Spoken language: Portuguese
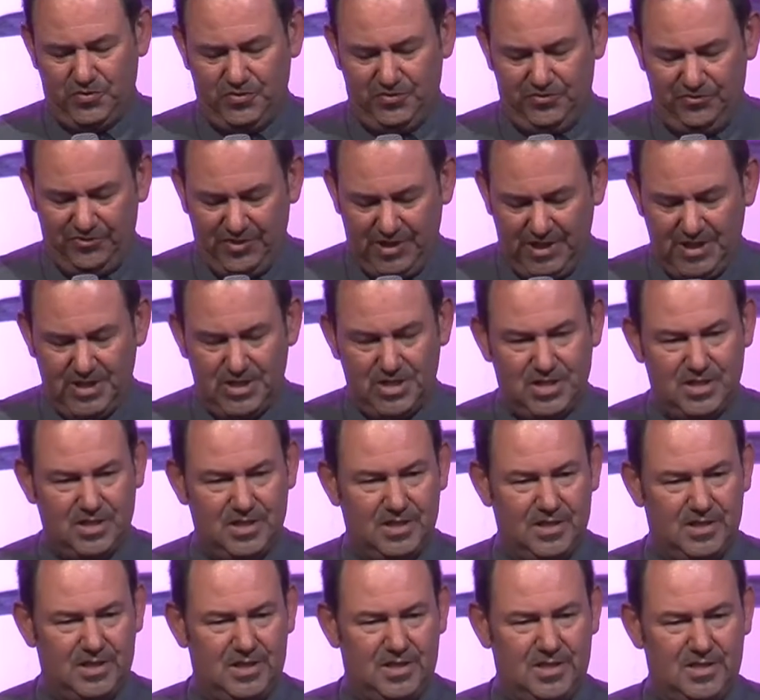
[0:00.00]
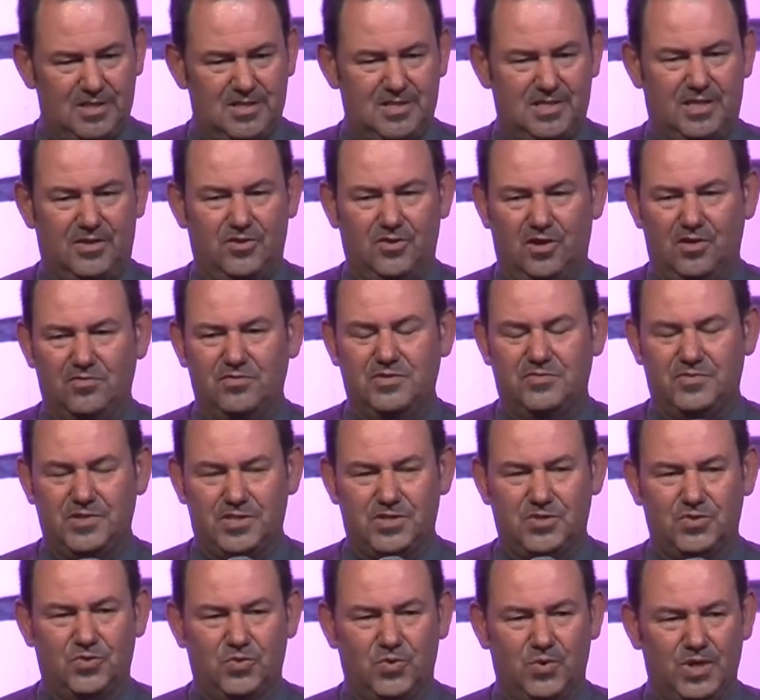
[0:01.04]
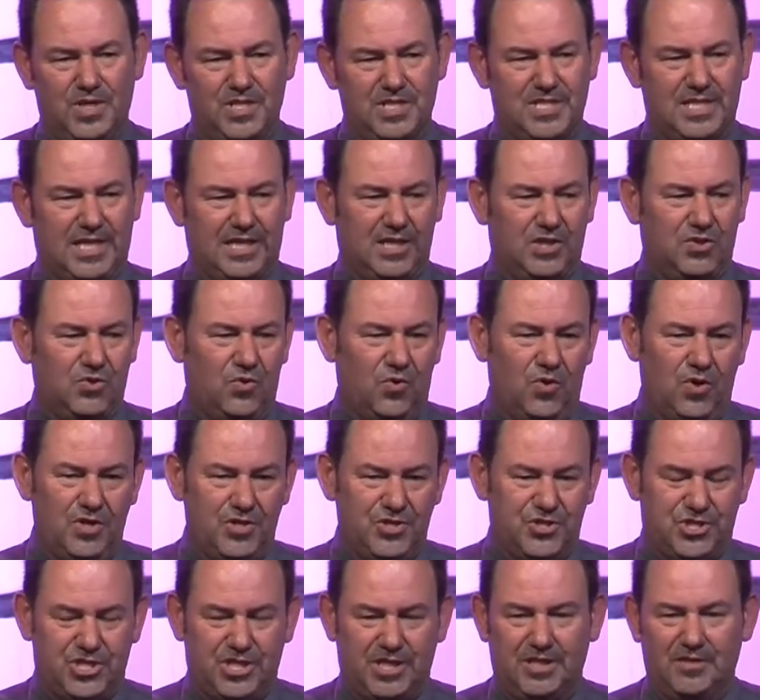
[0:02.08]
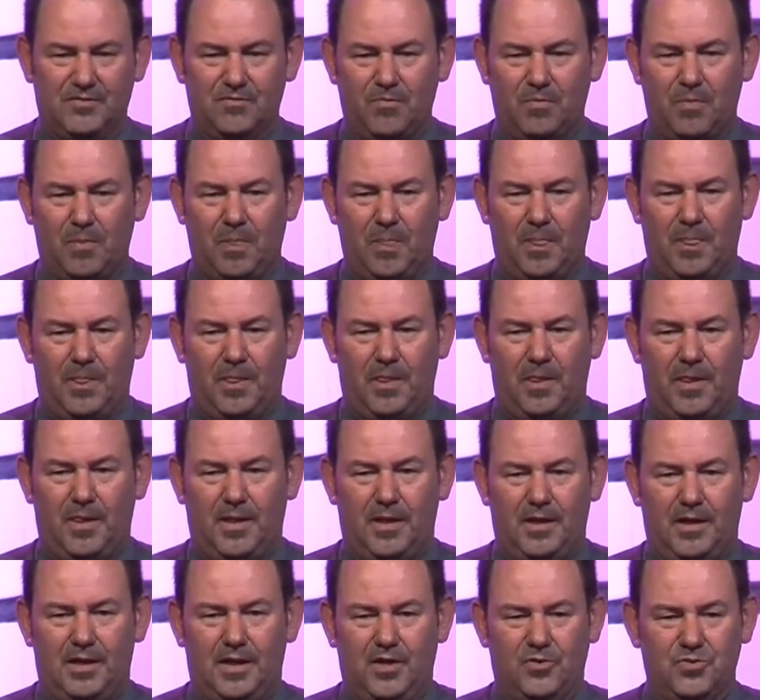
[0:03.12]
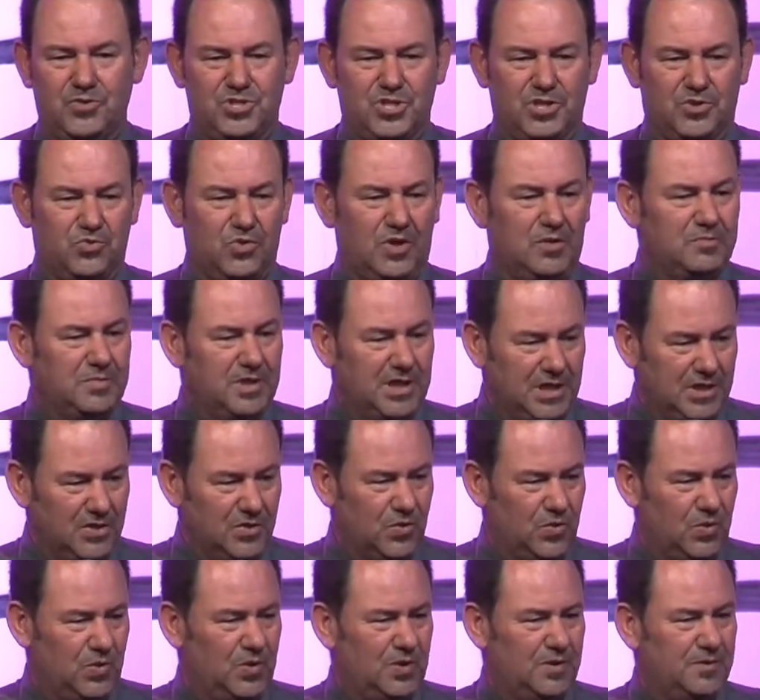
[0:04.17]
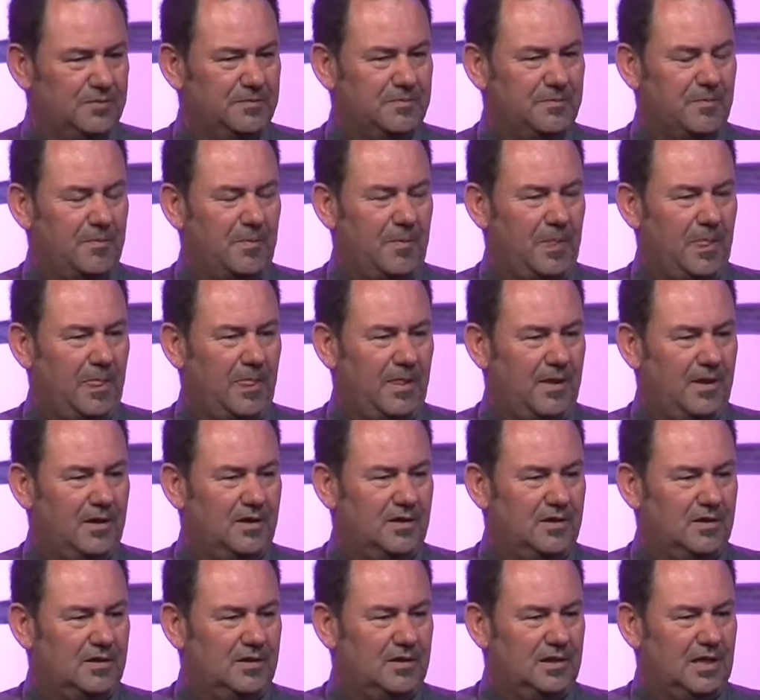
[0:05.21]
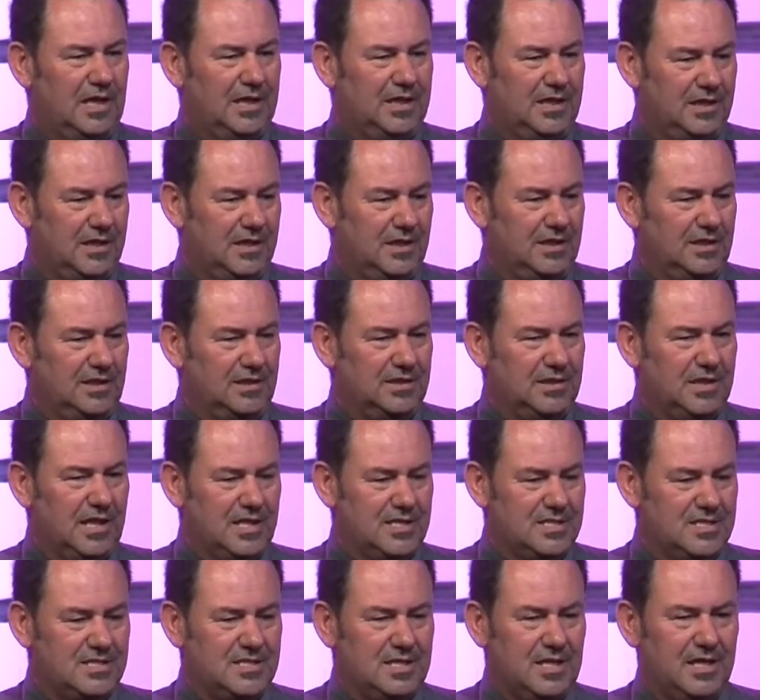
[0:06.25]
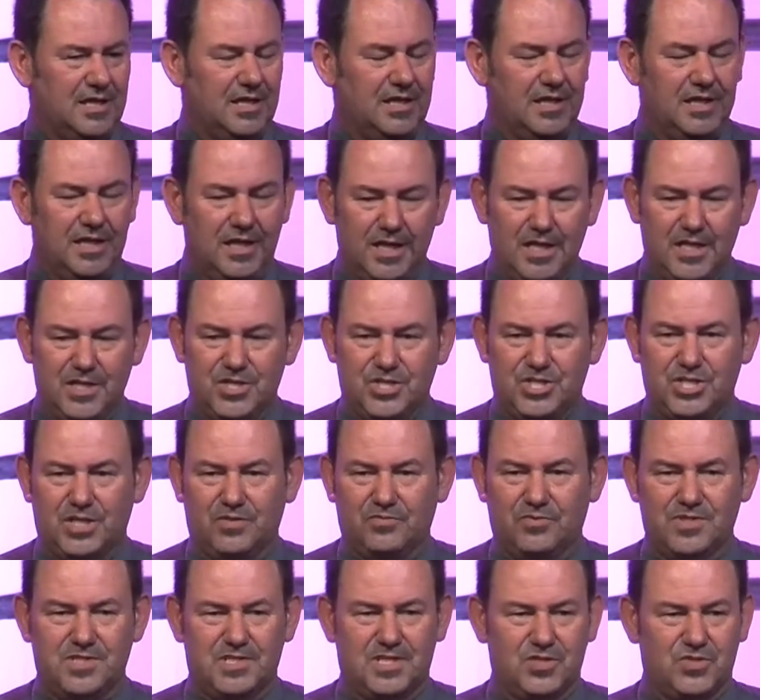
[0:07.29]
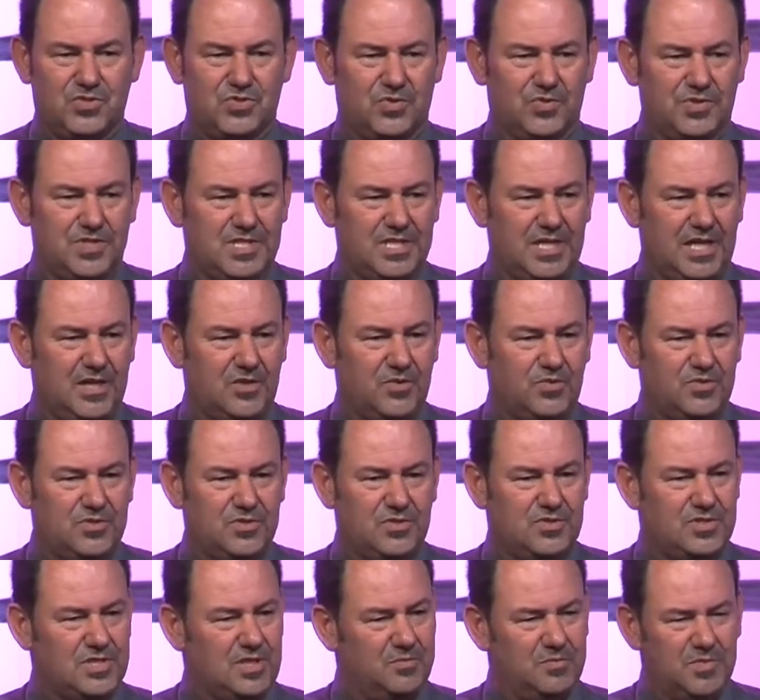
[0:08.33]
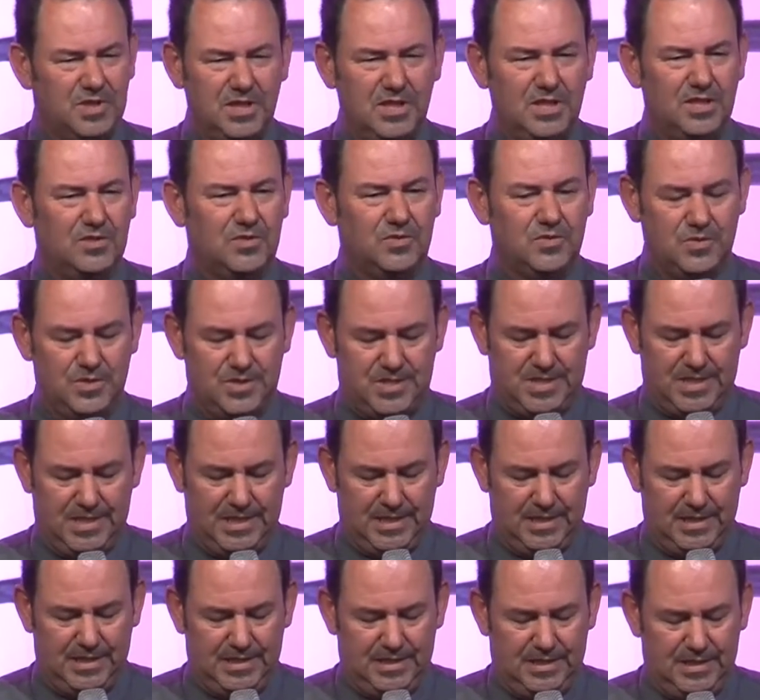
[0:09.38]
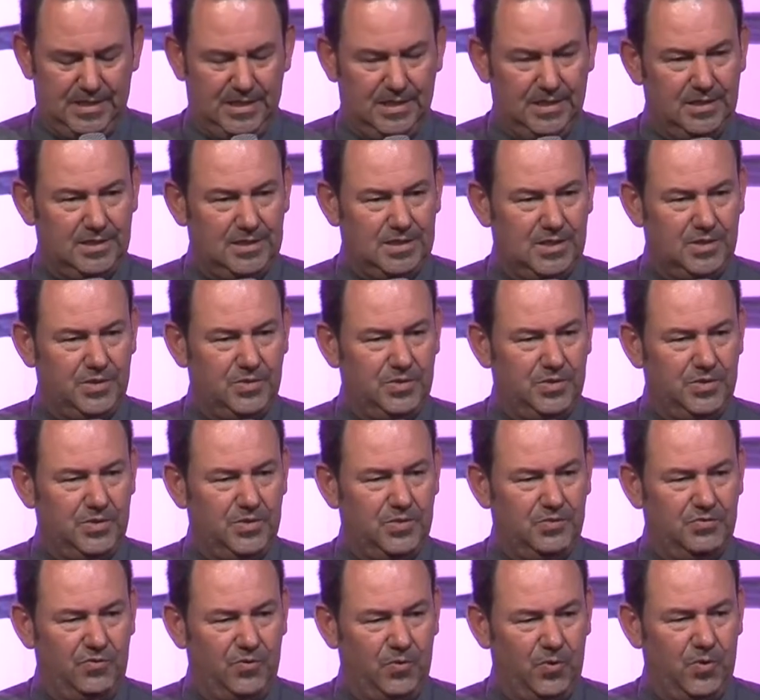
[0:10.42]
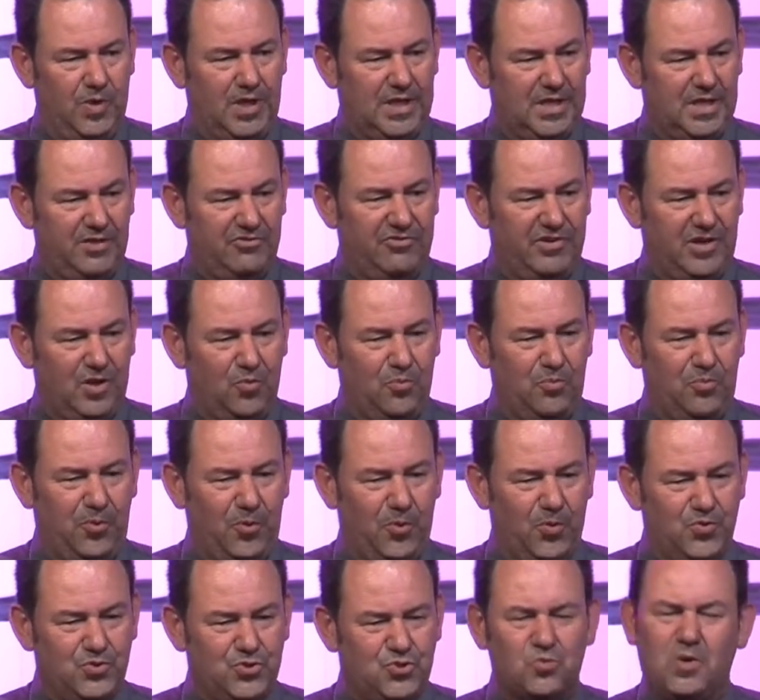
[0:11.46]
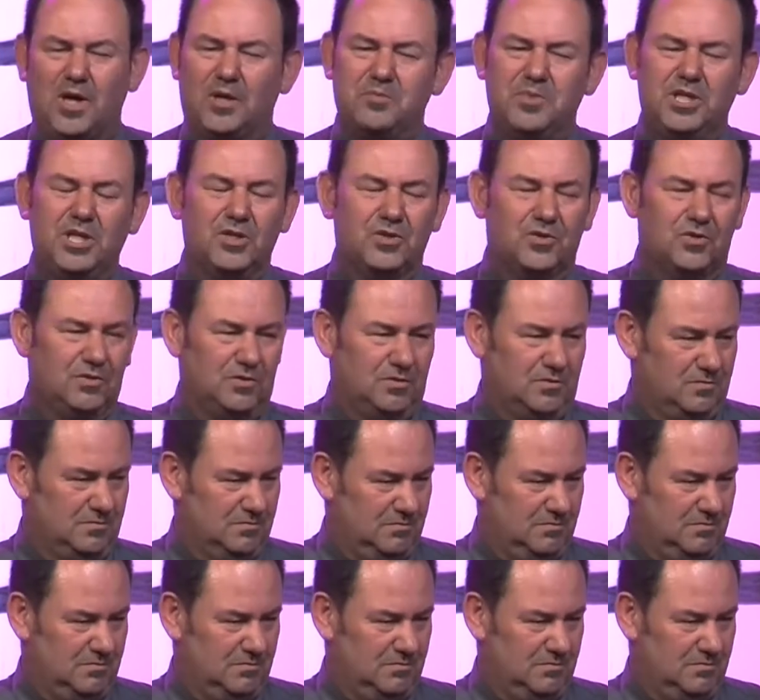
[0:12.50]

20, 19 a 22, já que hoje é o dia do amigo, aqui desta igreja, vocês trouxeram os seus amigos, então eu vou aqui falar um pouco de um amigo,